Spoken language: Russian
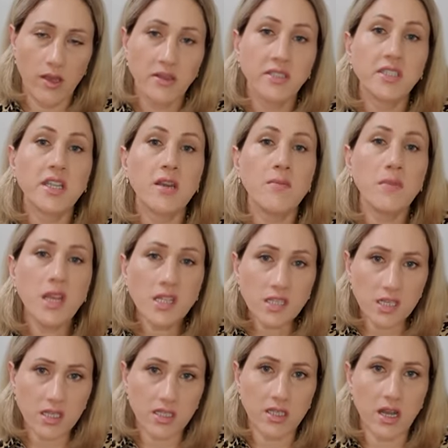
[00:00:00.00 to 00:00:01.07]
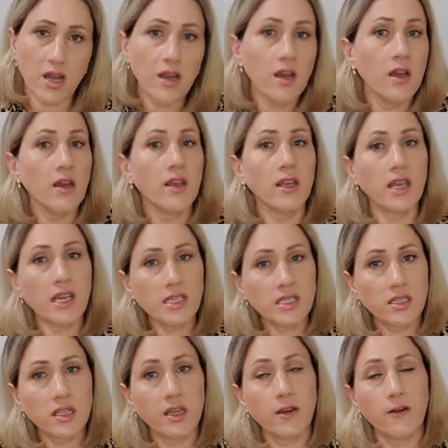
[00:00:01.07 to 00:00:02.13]
Стремитесь, да,
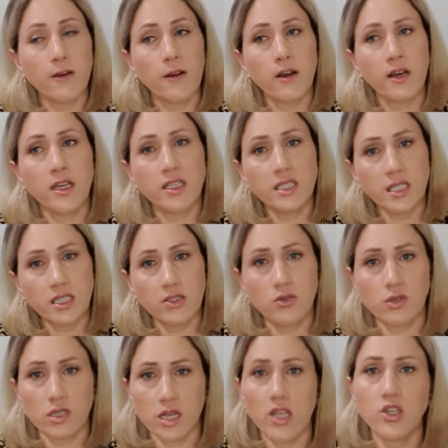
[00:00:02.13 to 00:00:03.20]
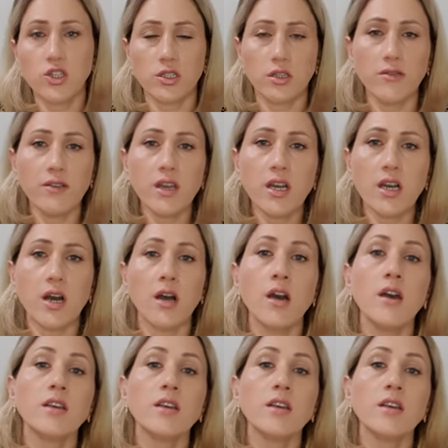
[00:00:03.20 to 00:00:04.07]
если э, хотите узнать человека,